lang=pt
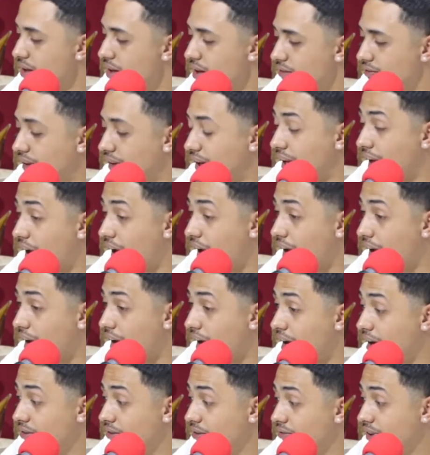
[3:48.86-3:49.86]

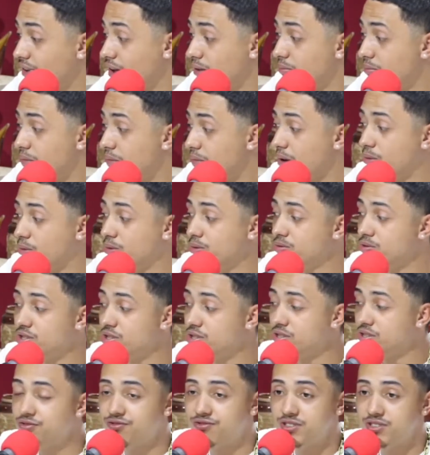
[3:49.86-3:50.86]
Caralho, viado, bagulho
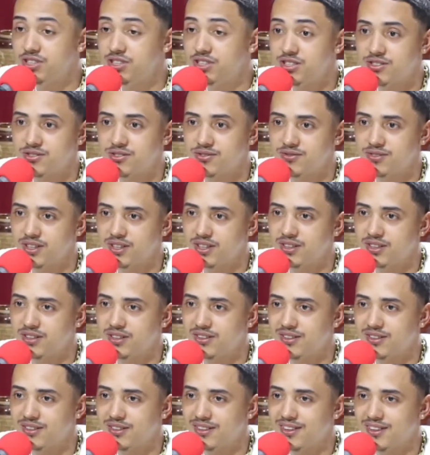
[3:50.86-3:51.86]
difícil, viado.
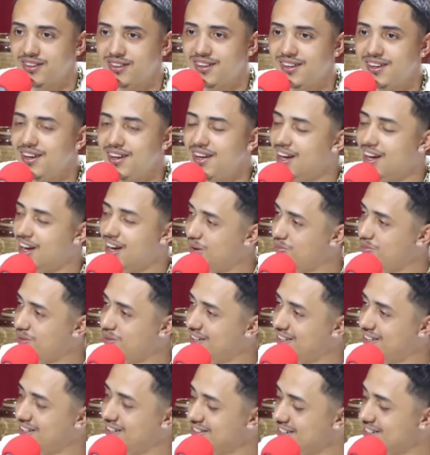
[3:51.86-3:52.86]
Aí
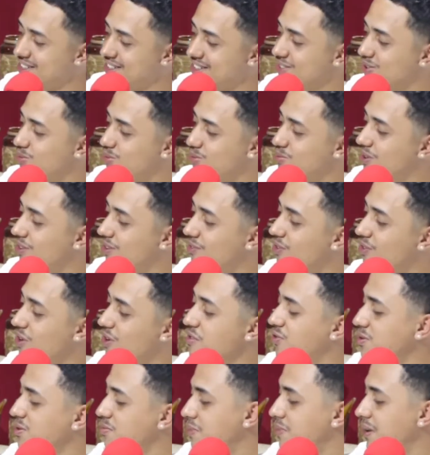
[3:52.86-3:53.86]
beleza, aí chegou o microfone,
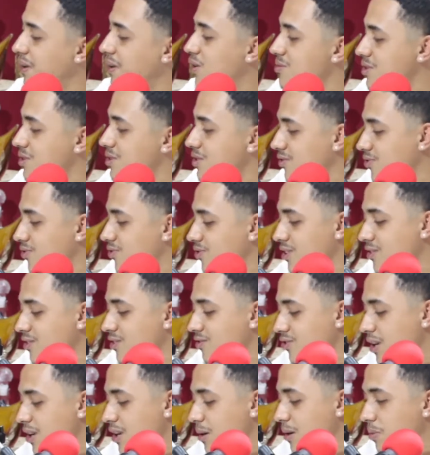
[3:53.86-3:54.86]
eu fui, peguei o microfone e
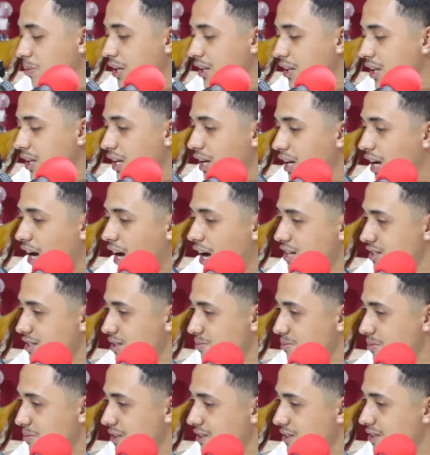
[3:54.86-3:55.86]
fui aprender em casa,
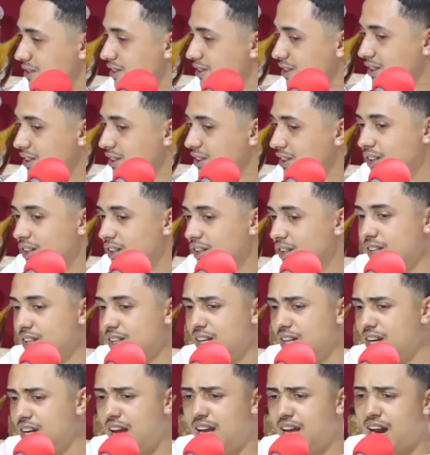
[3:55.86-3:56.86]
mano.
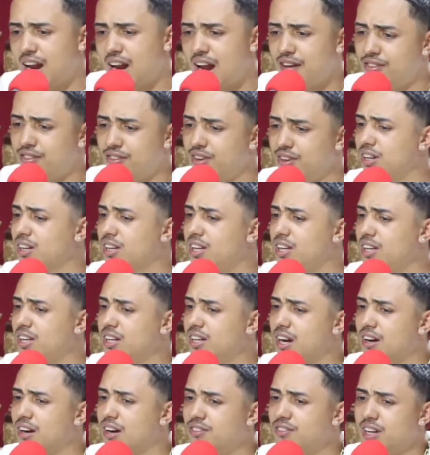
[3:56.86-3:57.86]
É gravando aqui,
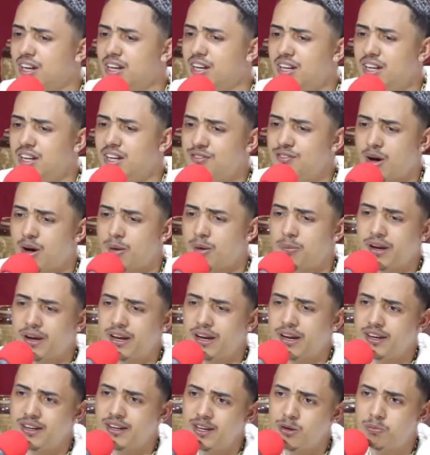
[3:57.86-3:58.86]
gravando ali, vai
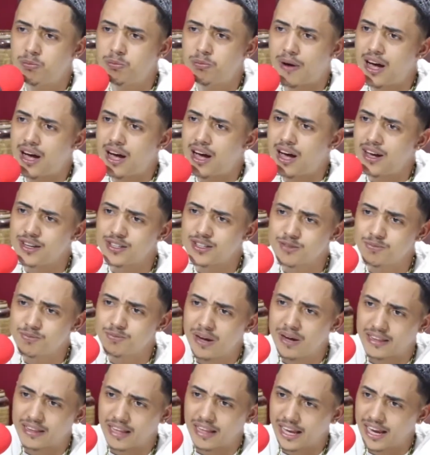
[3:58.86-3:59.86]
aprendendo pás,
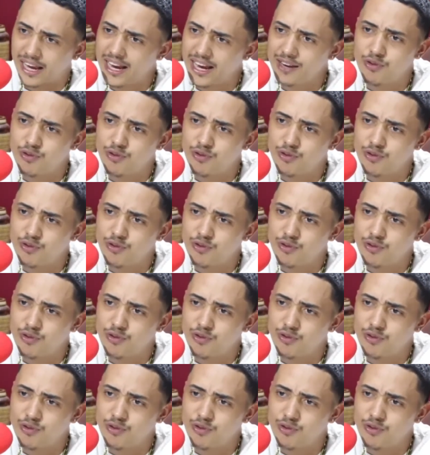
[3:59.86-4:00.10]
paternas, foi